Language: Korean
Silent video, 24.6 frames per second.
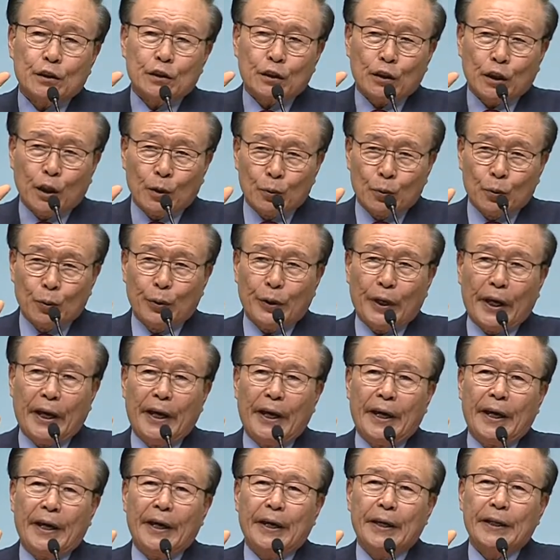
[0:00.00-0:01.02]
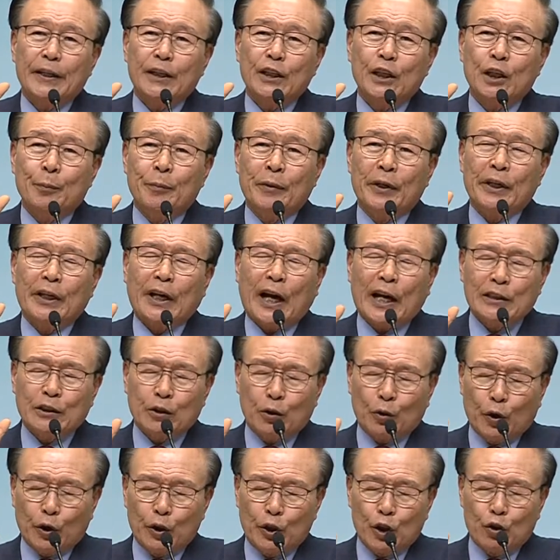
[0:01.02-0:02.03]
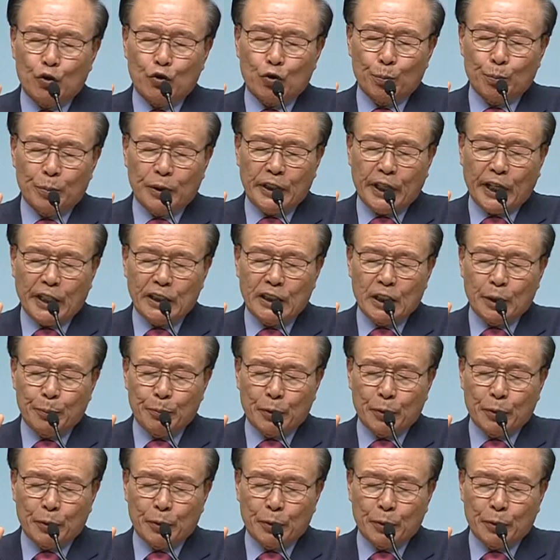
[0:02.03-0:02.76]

천국에 이미 가실고이 준비되어 있는